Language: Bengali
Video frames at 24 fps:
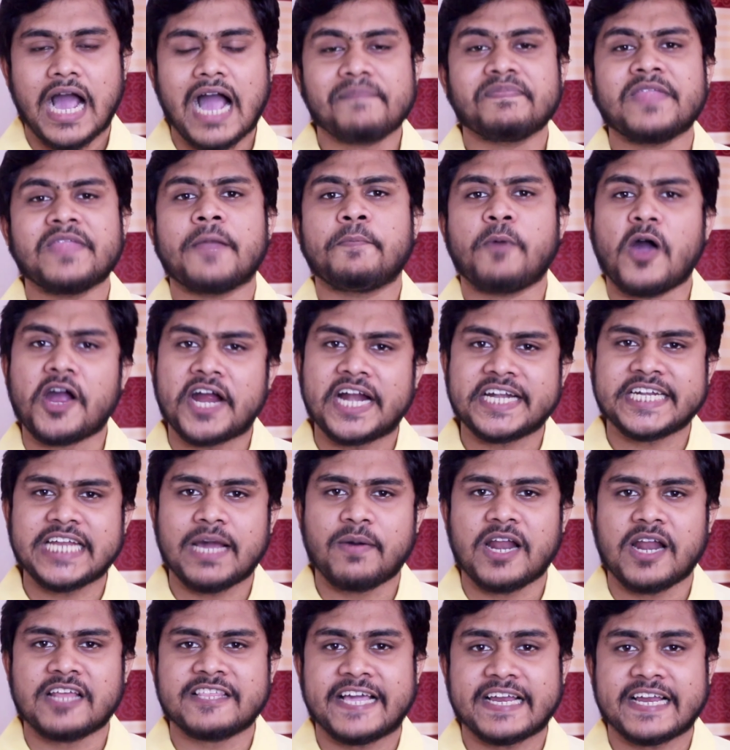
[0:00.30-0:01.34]
আপনার
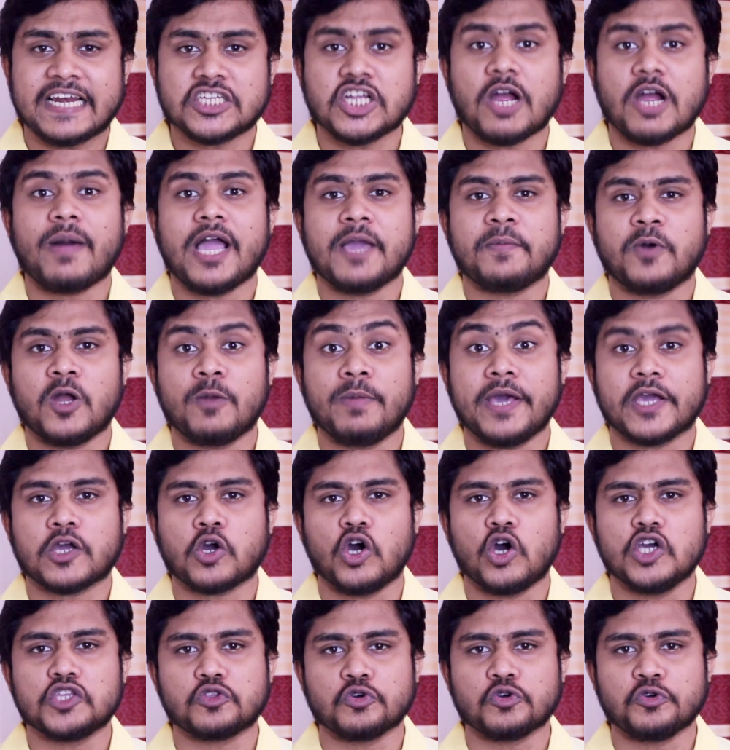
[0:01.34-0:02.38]
পকেটটা ভরা থাকলে সবাই বলবে
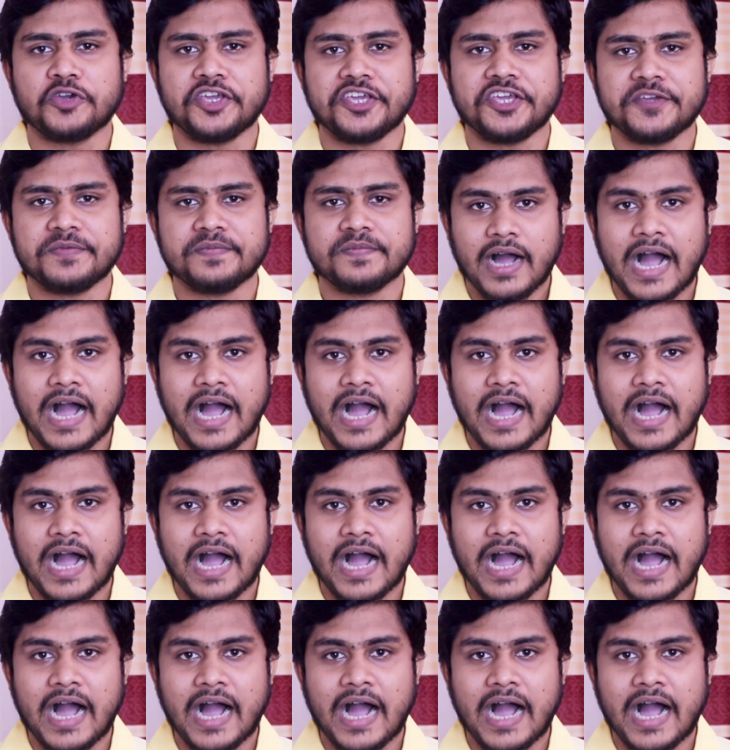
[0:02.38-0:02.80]
কই তুই